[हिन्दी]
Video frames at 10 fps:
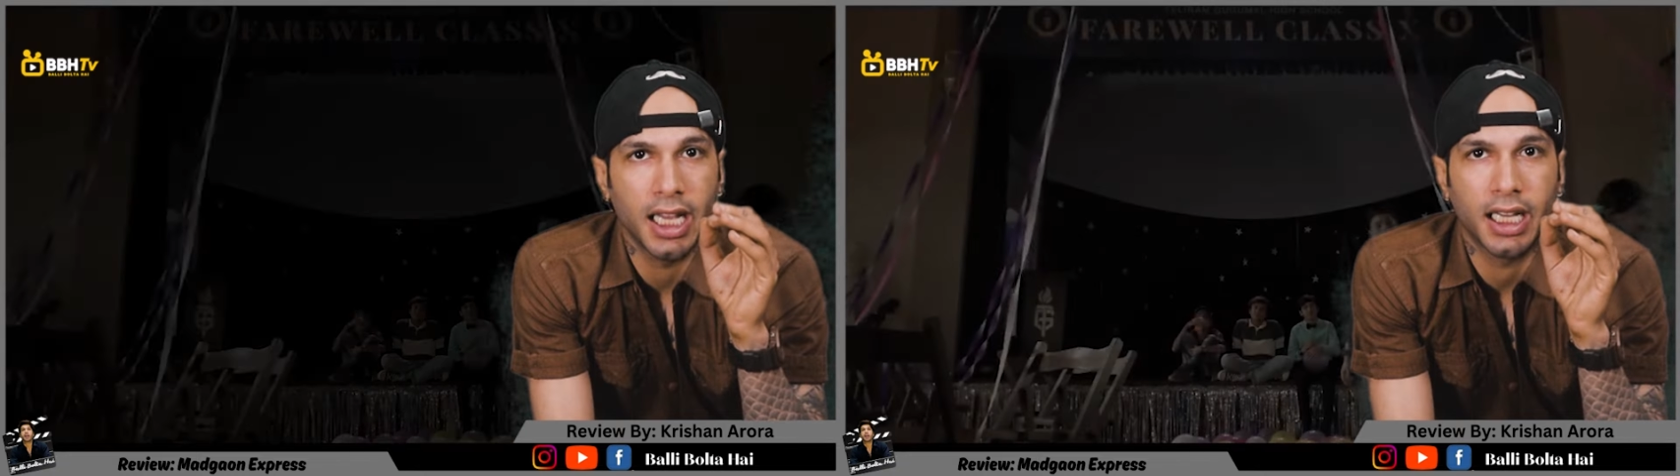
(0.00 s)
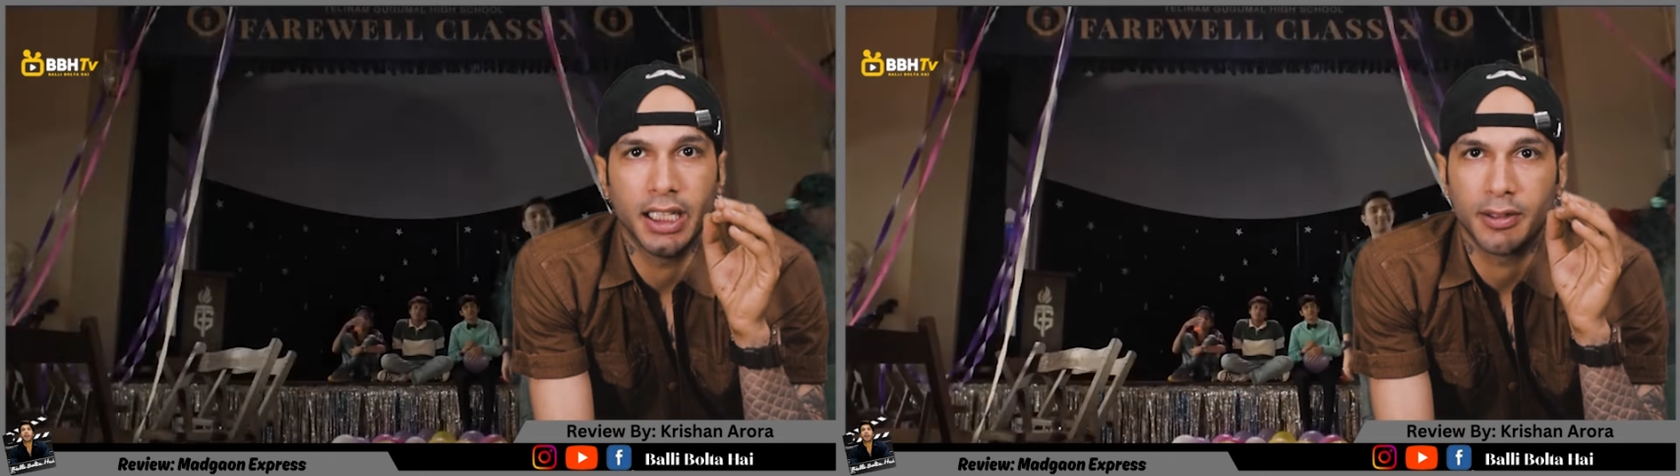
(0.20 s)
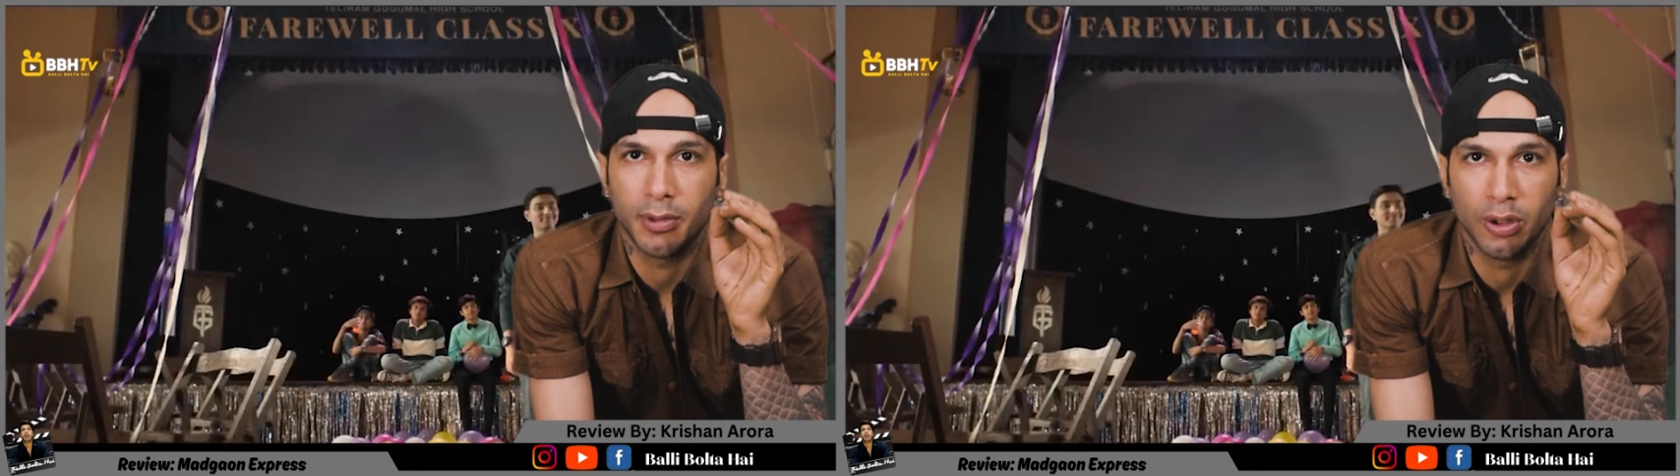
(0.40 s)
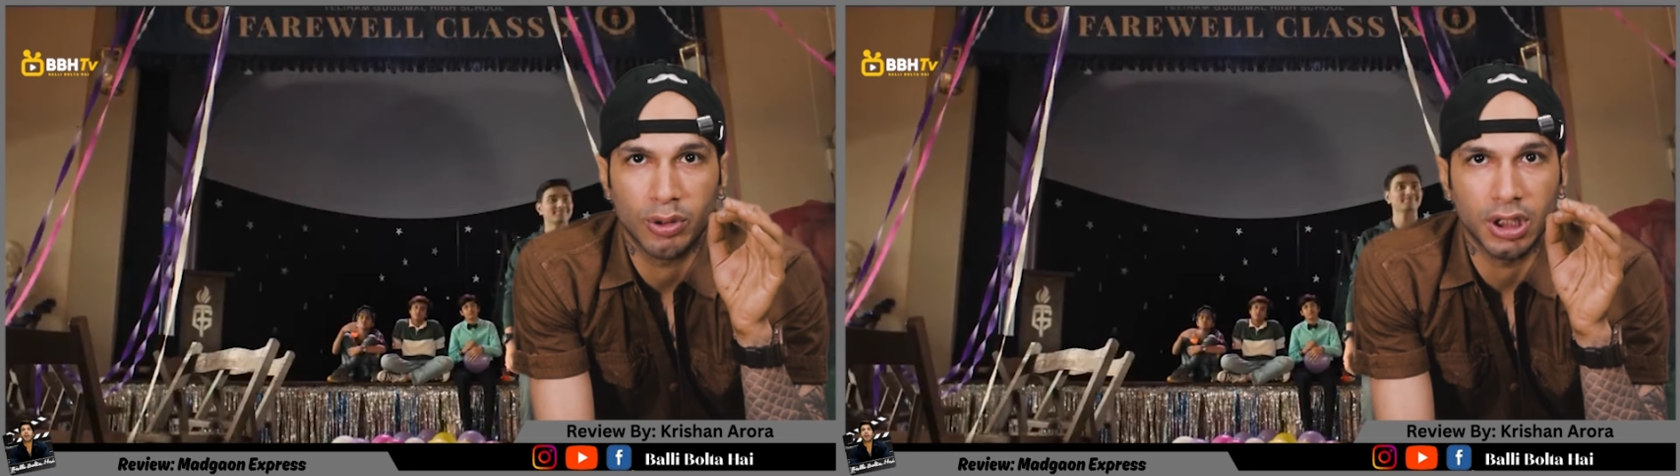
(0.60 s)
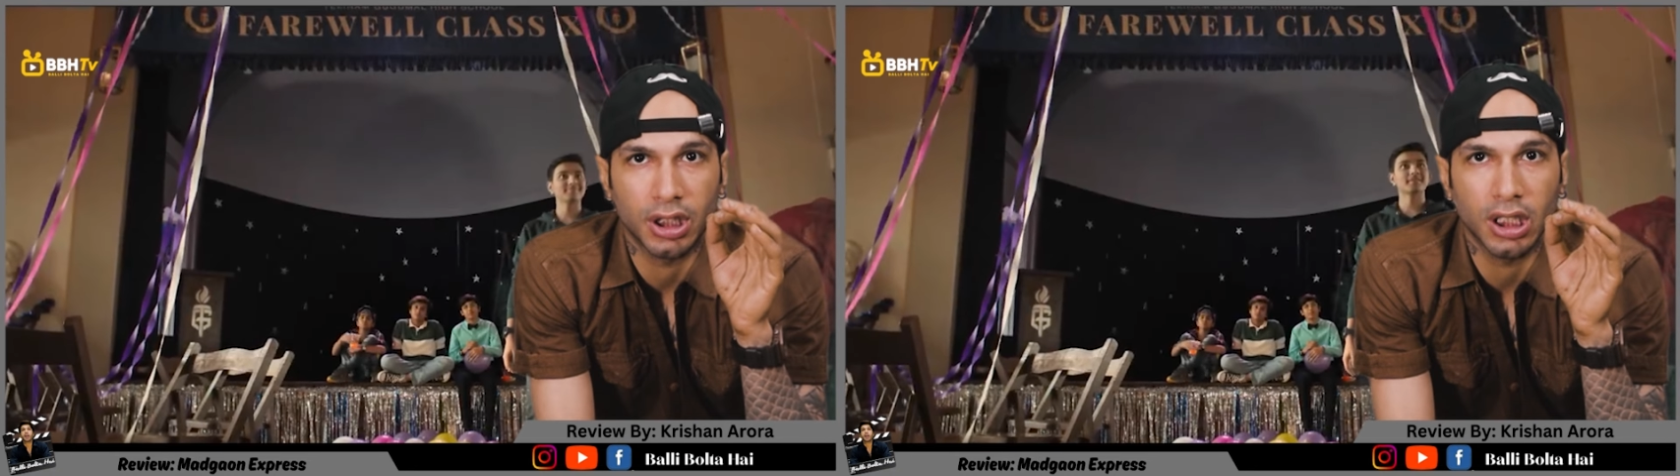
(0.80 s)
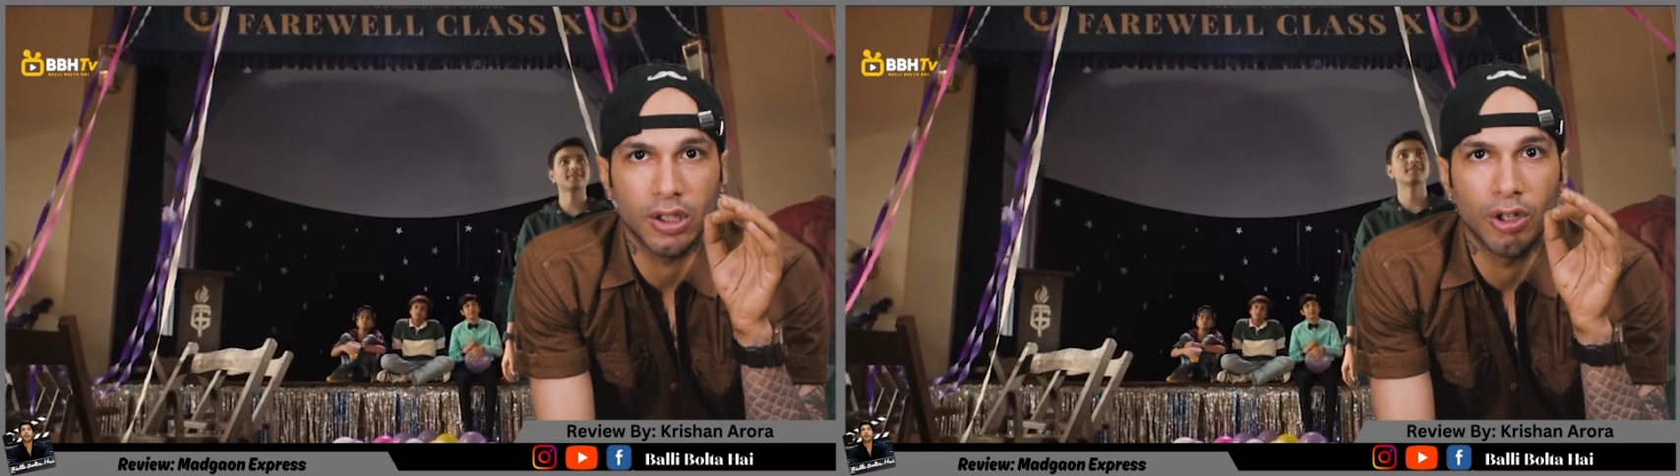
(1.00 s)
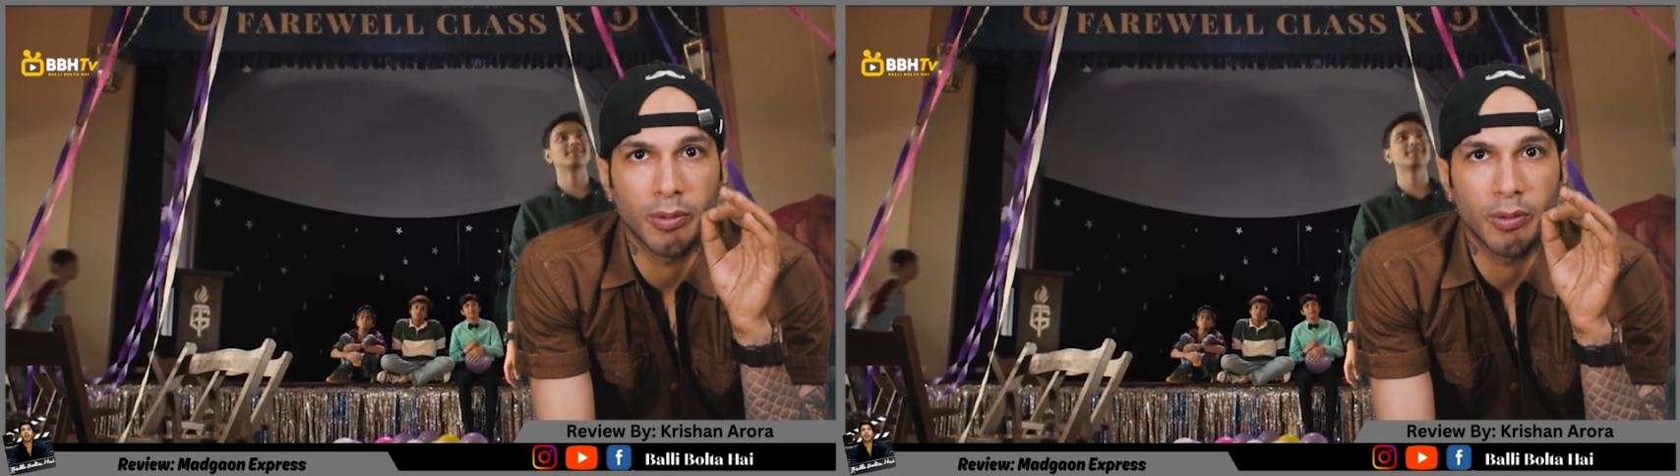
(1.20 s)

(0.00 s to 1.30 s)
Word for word: हाय गाइस मैं हूं कृष्ण